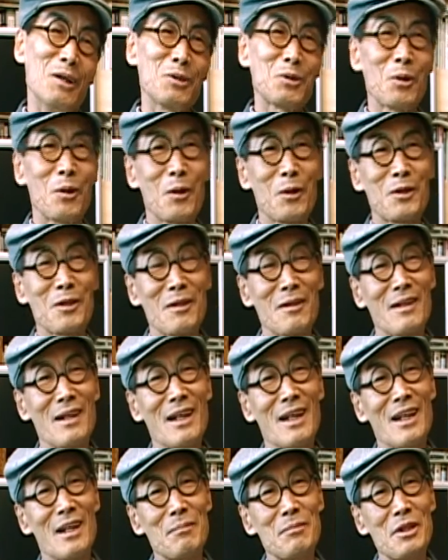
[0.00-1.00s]
또
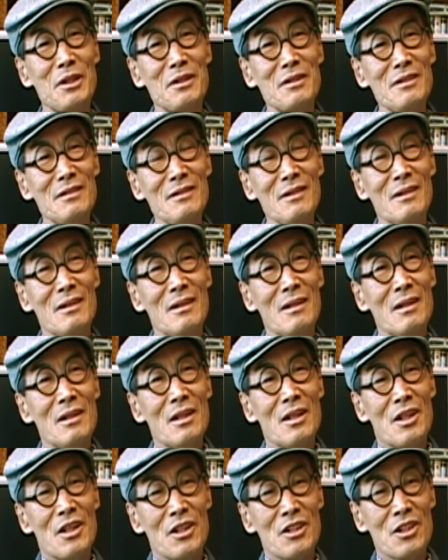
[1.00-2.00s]
그런가 하면은
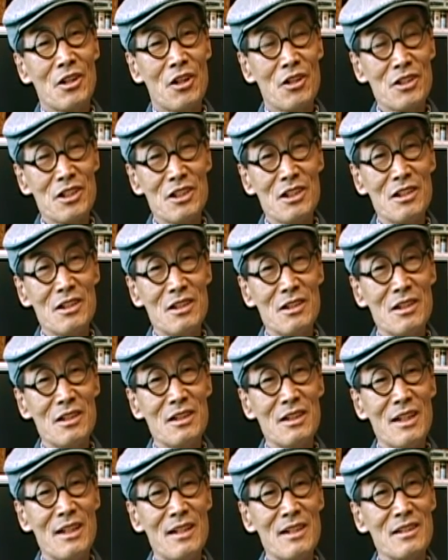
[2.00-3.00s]

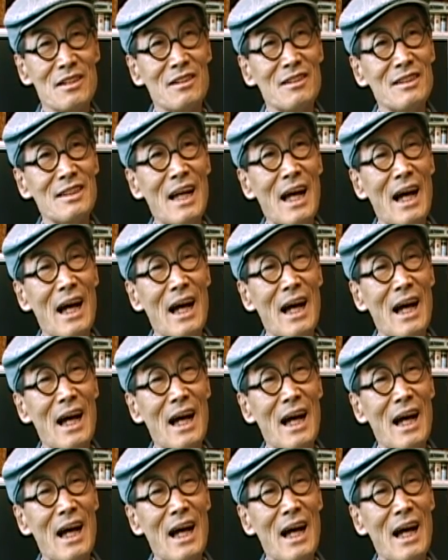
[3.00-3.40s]
여진에서는